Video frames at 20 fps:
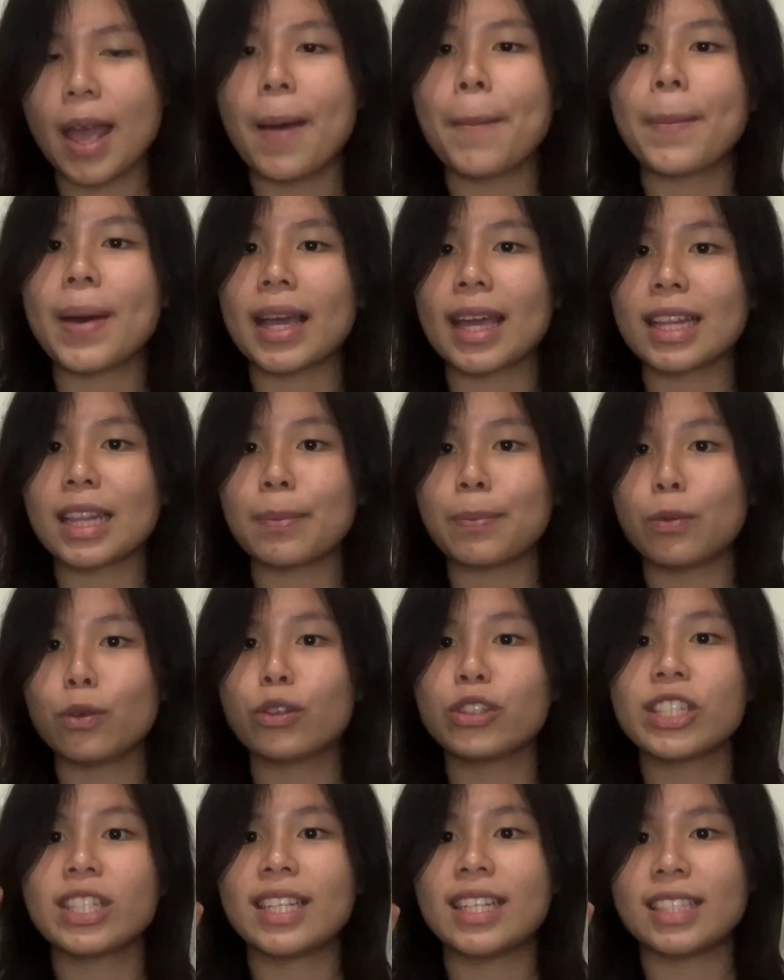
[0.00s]
pakai
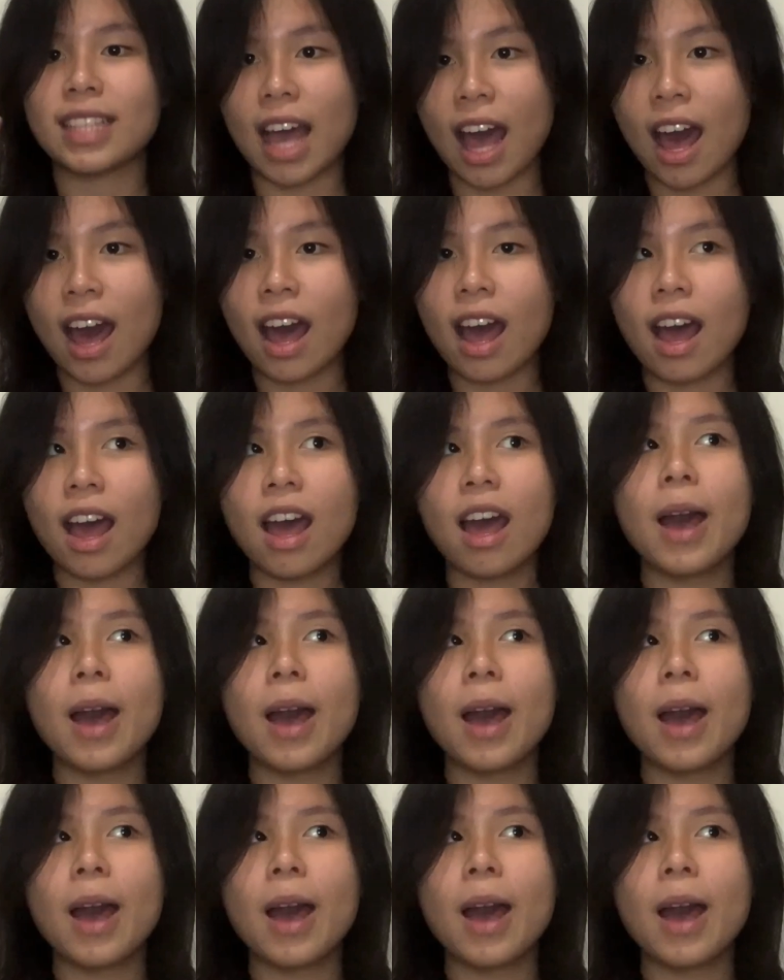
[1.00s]
tepung jenis A,